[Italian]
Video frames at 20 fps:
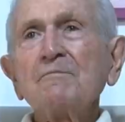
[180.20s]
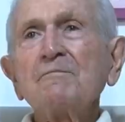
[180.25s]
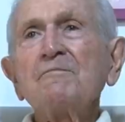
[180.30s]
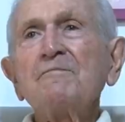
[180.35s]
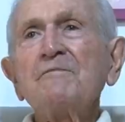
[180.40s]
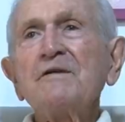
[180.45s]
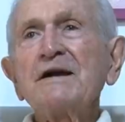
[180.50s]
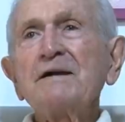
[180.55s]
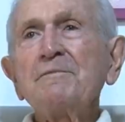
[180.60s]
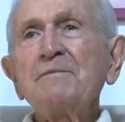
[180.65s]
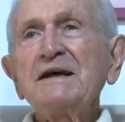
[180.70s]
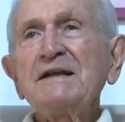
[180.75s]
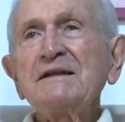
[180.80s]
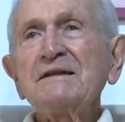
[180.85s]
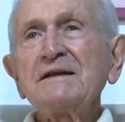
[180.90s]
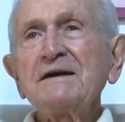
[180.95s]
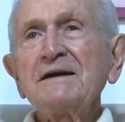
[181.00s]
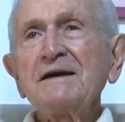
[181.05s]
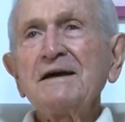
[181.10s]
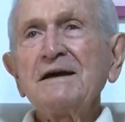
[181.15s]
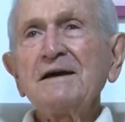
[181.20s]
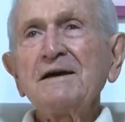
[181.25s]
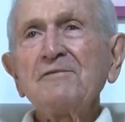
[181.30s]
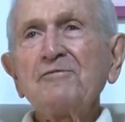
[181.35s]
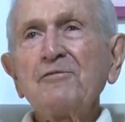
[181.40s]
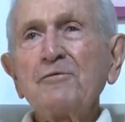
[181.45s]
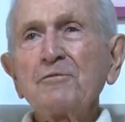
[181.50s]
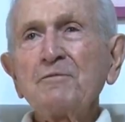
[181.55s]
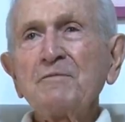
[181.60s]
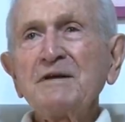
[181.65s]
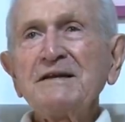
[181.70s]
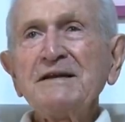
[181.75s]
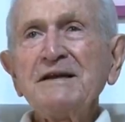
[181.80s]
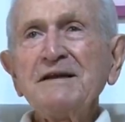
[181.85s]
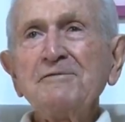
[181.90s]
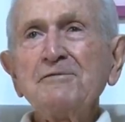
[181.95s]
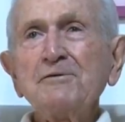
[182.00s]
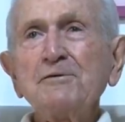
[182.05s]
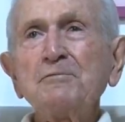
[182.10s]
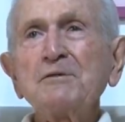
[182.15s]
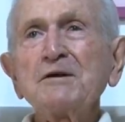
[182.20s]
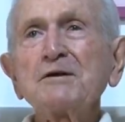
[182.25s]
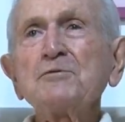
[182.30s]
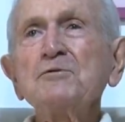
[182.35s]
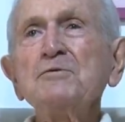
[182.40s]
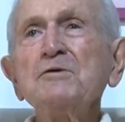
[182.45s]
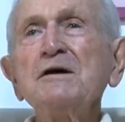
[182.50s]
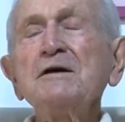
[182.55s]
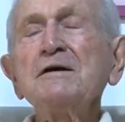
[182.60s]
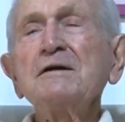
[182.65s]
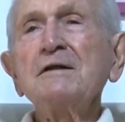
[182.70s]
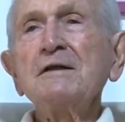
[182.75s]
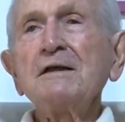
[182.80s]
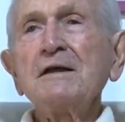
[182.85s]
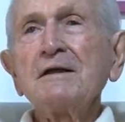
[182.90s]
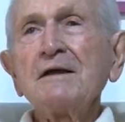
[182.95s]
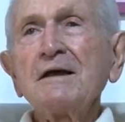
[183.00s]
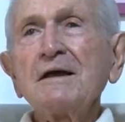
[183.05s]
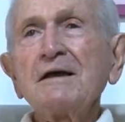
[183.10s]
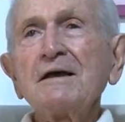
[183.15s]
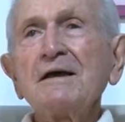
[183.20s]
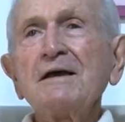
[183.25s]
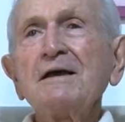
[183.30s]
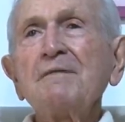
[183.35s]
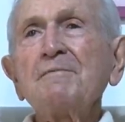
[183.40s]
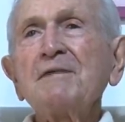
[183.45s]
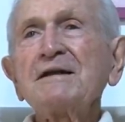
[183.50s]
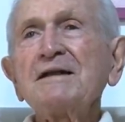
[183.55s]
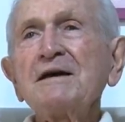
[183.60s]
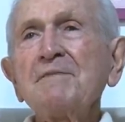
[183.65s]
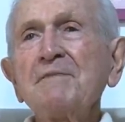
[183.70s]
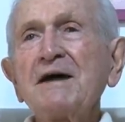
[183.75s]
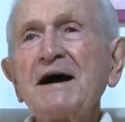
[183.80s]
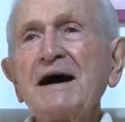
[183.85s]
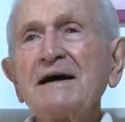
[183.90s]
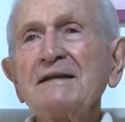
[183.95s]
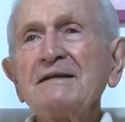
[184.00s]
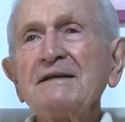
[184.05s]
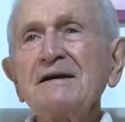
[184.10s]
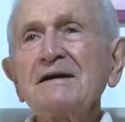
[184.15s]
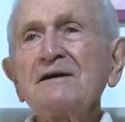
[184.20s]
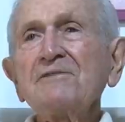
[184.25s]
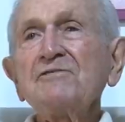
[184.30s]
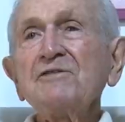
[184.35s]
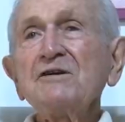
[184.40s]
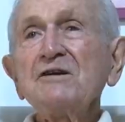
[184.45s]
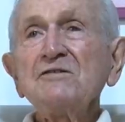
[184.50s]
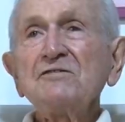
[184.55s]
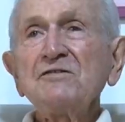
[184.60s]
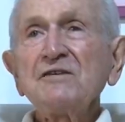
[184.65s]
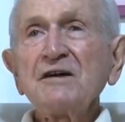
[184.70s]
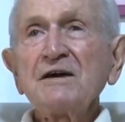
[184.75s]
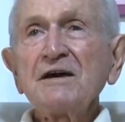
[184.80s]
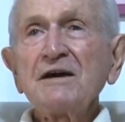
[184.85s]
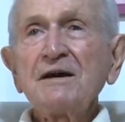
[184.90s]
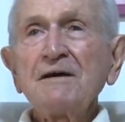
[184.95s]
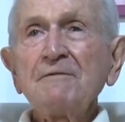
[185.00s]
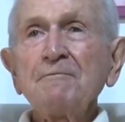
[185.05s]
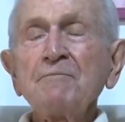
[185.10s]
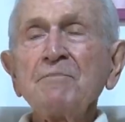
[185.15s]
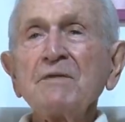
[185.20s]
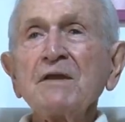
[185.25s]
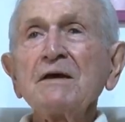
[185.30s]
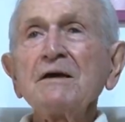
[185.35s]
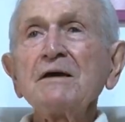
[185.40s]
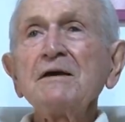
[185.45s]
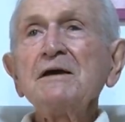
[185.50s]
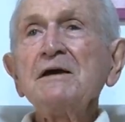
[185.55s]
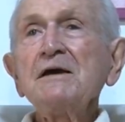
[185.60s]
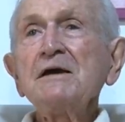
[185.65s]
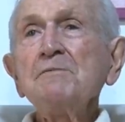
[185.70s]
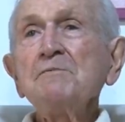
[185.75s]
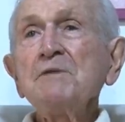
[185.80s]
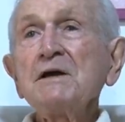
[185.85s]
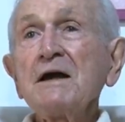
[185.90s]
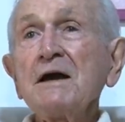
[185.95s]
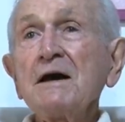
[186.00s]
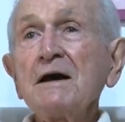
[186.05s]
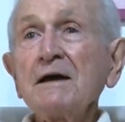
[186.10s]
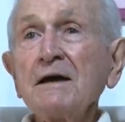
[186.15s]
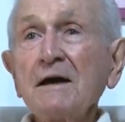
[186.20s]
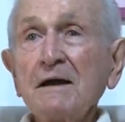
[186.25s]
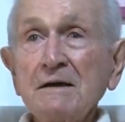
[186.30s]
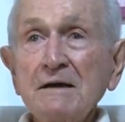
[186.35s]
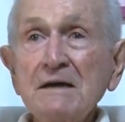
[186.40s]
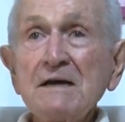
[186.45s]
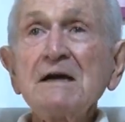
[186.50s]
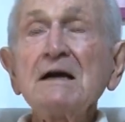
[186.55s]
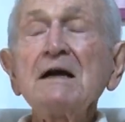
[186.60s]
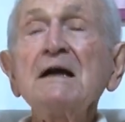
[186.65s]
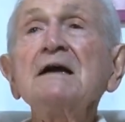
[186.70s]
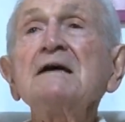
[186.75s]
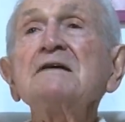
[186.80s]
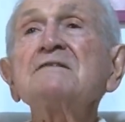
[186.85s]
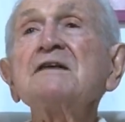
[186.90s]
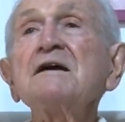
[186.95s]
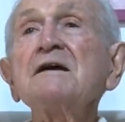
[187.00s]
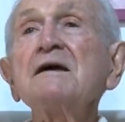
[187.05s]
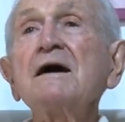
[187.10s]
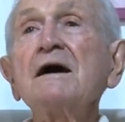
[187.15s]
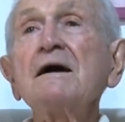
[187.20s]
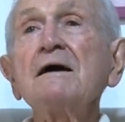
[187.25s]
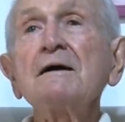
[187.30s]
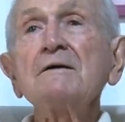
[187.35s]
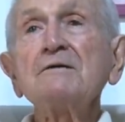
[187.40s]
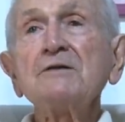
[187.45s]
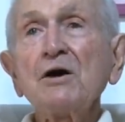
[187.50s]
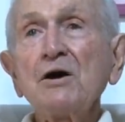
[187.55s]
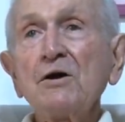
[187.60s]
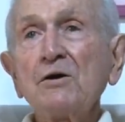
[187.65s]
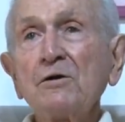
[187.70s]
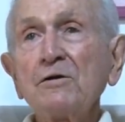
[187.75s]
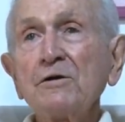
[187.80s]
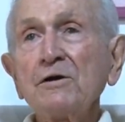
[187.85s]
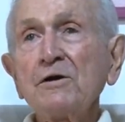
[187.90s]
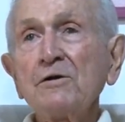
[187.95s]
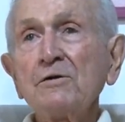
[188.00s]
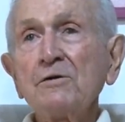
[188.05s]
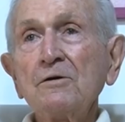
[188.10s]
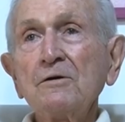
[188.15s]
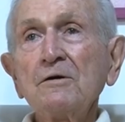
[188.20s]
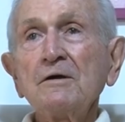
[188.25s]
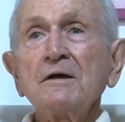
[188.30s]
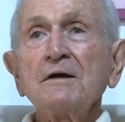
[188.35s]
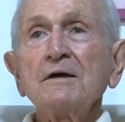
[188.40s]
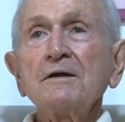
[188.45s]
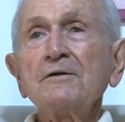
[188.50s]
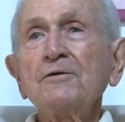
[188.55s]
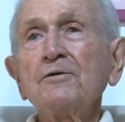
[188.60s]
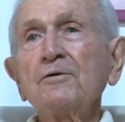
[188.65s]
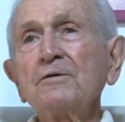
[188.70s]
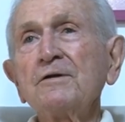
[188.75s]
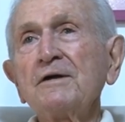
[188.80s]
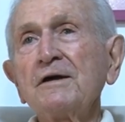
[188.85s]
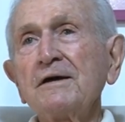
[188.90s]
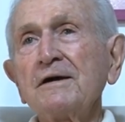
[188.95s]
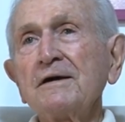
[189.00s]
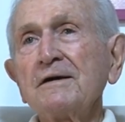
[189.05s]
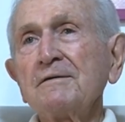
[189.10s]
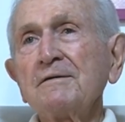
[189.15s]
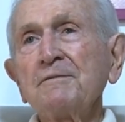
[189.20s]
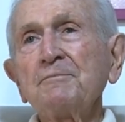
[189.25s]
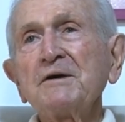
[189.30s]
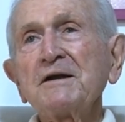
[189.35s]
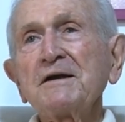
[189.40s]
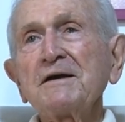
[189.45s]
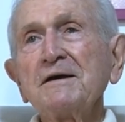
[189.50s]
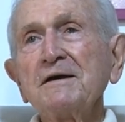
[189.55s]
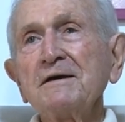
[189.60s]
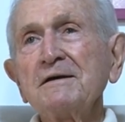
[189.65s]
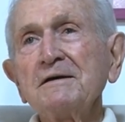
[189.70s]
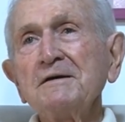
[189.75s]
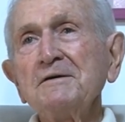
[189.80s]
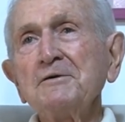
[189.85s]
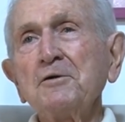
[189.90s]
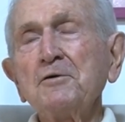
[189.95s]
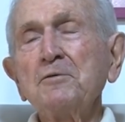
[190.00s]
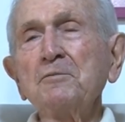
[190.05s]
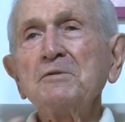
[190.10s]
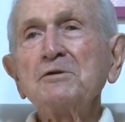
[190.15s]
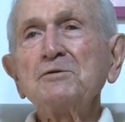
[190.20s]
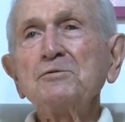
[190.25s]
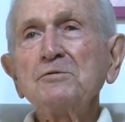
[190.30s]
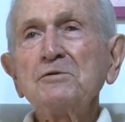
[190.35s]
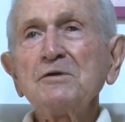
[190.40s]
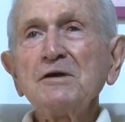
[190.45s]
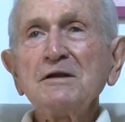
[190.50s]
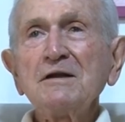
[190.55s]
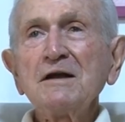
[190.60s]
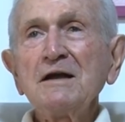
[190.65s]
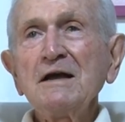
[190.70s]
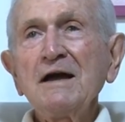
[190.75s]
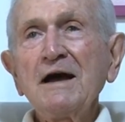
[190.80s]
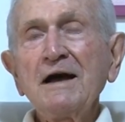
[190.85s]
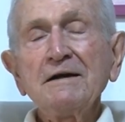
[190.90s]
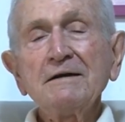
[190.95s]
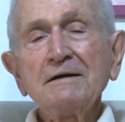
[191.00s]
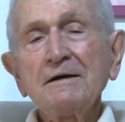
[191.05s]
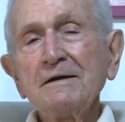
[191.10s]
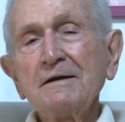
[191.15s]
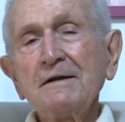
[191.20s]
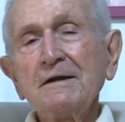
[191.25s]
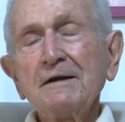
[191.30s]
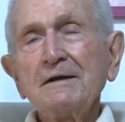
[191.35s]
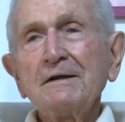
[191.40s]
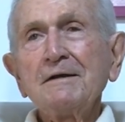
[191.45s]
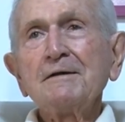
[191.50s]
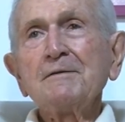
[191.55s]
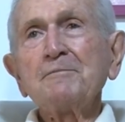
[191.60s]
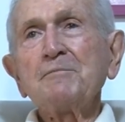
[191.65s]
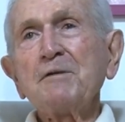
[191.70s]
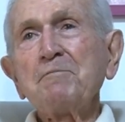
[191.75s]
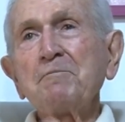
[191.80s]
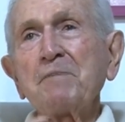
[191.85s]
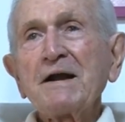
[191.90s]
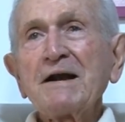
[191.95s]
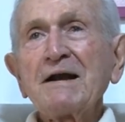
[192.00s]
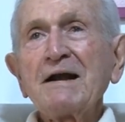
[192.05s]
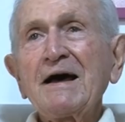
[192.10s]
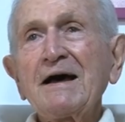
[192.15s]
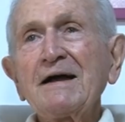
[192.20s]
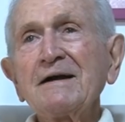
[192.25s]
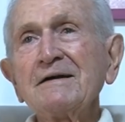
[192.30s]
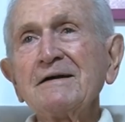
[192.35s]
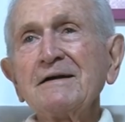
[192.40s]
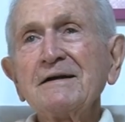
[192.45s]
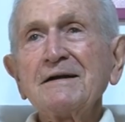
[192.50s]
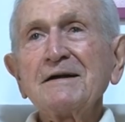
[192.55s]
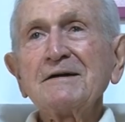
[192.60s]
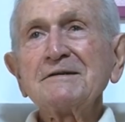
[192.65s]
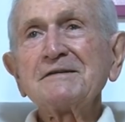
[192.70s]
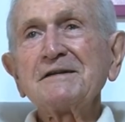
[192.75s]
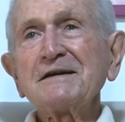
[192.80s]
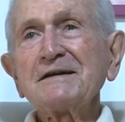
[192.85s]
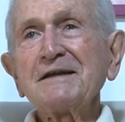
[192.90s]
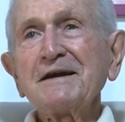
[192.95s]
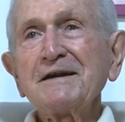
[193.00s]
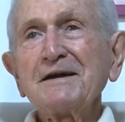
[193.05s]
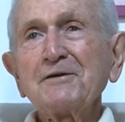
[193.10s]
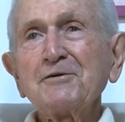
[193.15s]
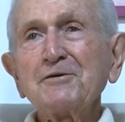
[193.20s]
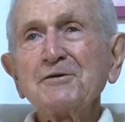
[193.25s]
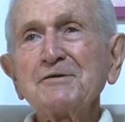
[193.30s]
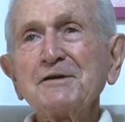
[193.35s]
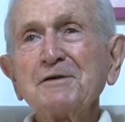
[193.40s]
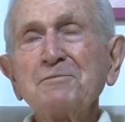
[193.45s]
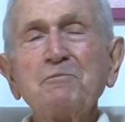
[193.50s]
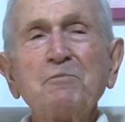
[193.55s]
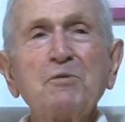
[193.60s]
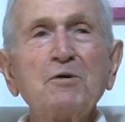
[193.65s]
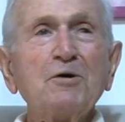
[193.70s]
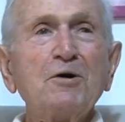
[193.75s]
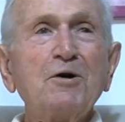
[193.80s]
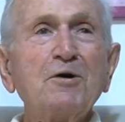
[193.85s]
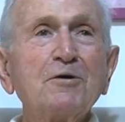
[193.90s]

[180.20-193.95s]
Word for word: veramente formativo, per cui eh, matematica, fisica, chimica, l'inglese teorico, non, perché io come tutti gli italiani per parlare è stata una cosa un po'